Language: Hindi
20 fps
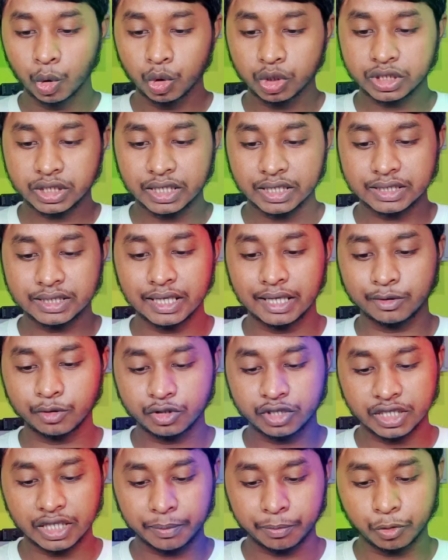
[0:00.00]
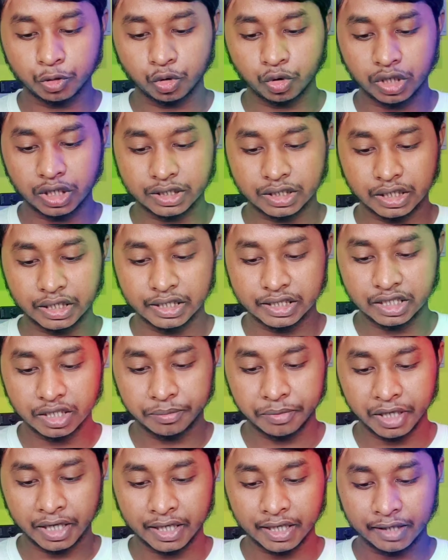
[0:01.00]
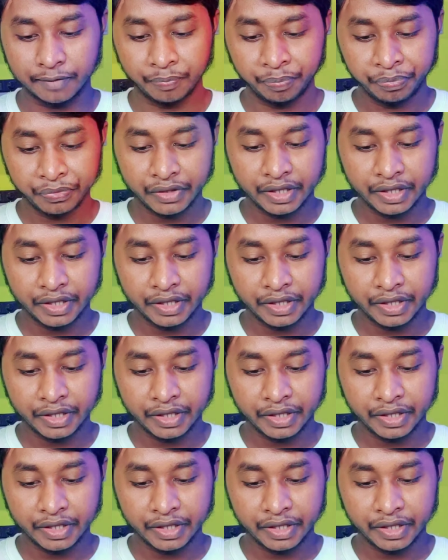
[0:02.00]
उसके साथ साथ आपको थोड़ा सा नीचे में आना है